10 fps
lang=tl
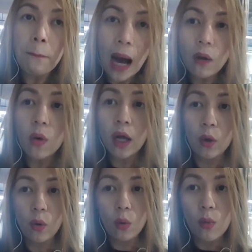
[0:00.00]
bago
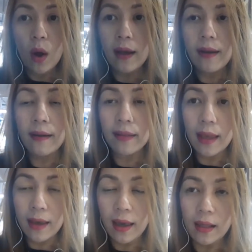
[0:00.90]
kayo kumuha ng
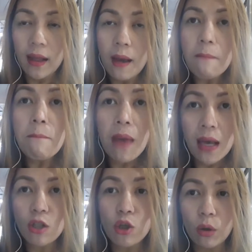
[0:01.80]
ticket
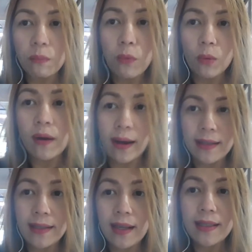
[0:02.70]
make sure po
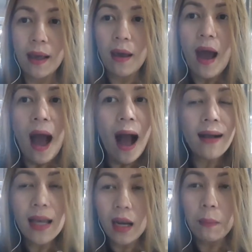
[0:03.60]
guys kasi
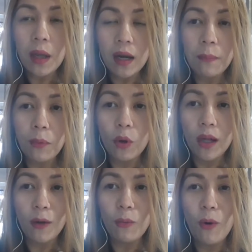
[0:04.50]
ang hirap-hirap po
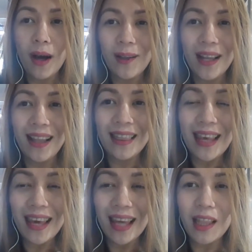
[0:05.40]
na kumuha kayo na ng
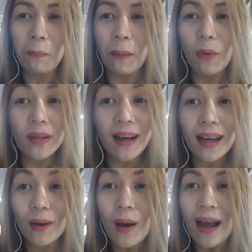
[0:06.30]
ticket, nagpabook na
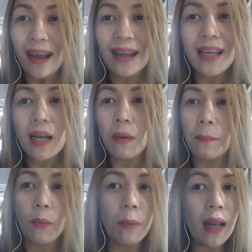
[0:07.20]
kayo ay hindi
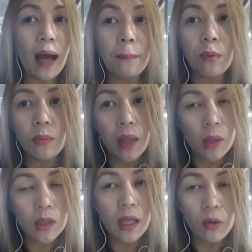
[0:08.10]
naman po pala approve
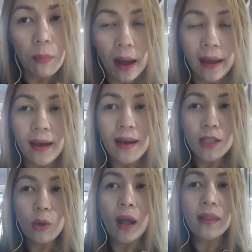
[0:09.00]
dito sa Dubai.
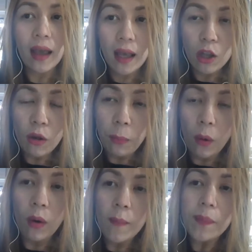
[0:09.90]
So antayin nyo
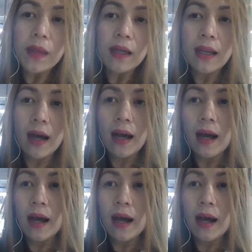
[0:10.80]
po na